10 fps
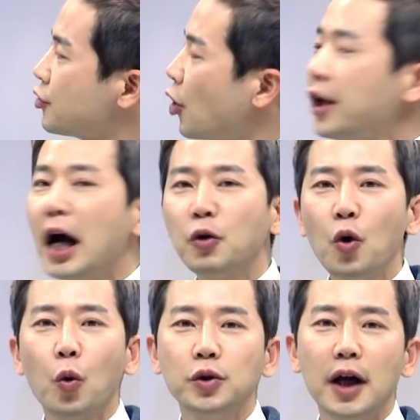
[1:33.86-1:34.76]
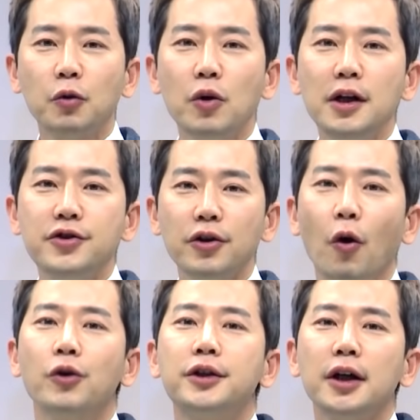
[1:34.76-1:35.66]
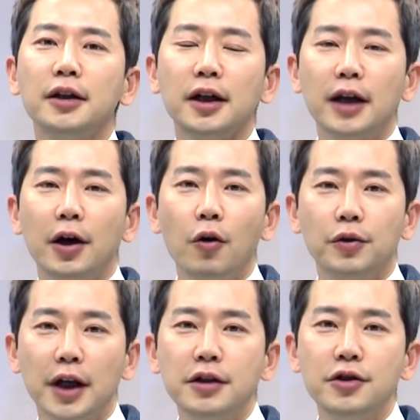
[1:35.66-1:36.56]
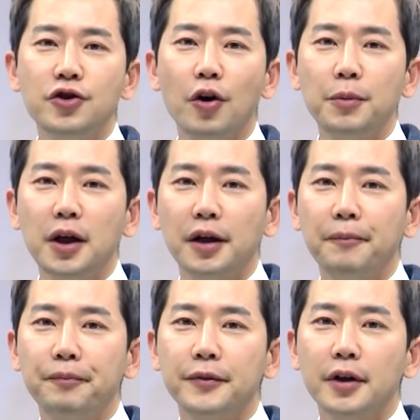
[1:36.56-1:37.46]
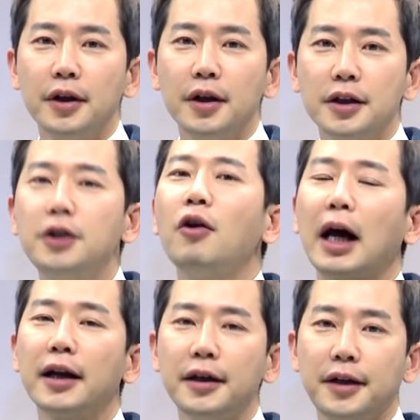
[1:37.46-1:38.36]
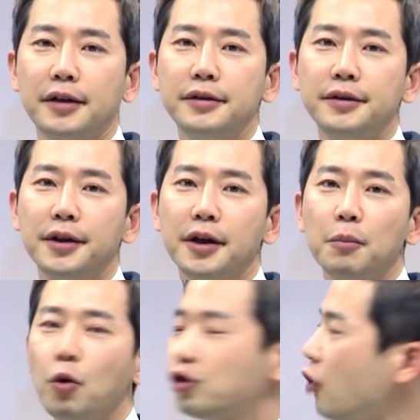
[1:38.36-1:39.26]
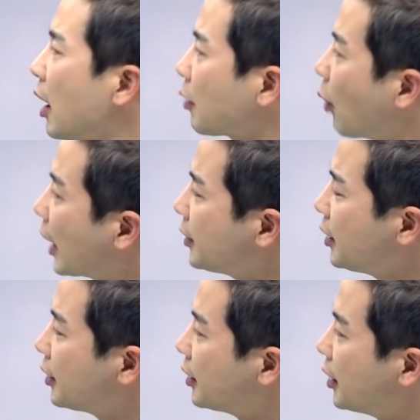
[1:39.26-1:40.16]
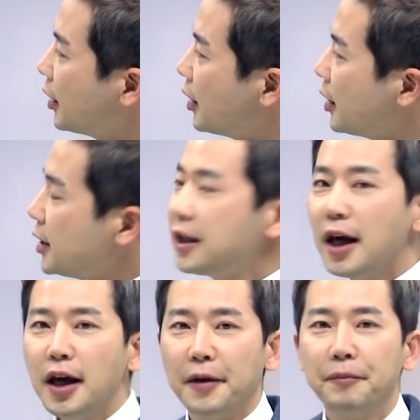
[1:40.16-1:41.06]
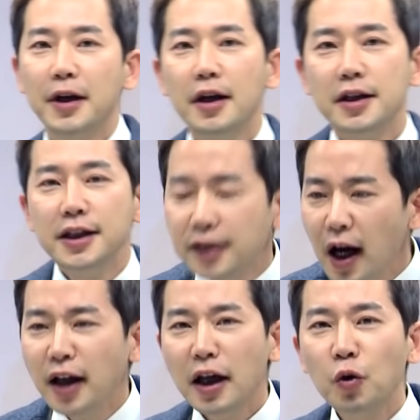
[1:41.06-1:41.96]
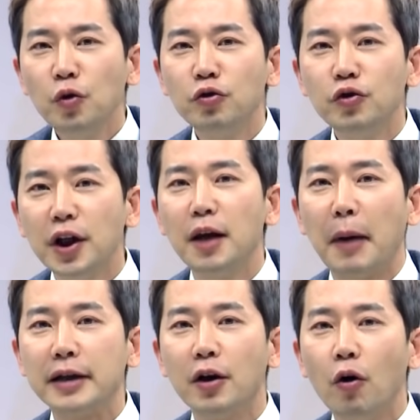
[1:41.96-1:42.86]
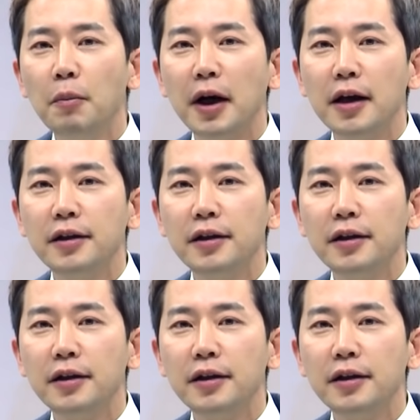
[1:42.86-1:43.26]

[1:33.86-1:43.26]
저희 학교 고등학교 일정이 어떻게 되나요? 내신 시험이 그걸 알아야 돼. 뭐 수학 완을 이게 이상한 학교들도 되게 많아요. 얼마나